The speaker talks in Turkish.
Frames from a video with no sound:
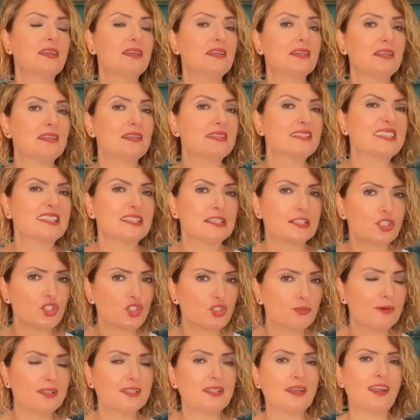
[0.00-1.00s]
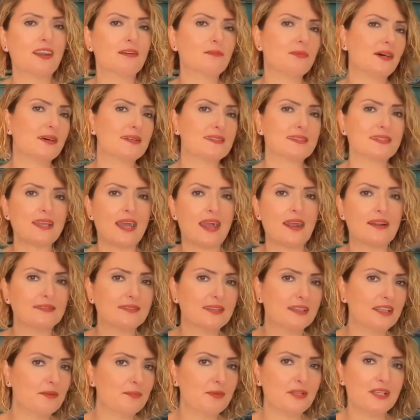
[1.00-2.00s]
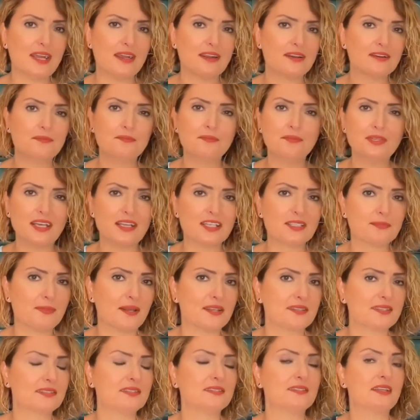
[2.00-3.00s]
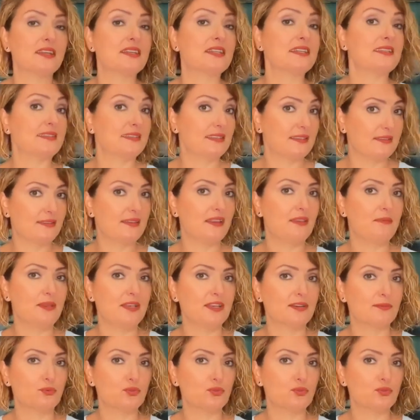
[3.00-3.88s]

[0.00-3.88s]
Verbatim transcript: e, sıkışmalar, bazı ertelemeler, biraz baskılar hissedilebilir.